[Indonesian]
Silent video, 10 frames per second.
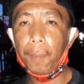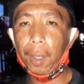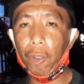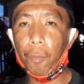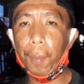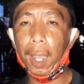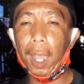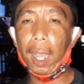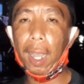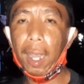Yo
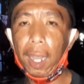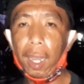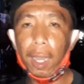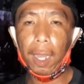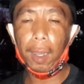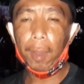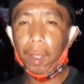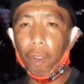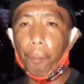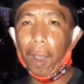pa
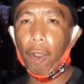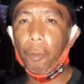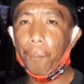yo pa Om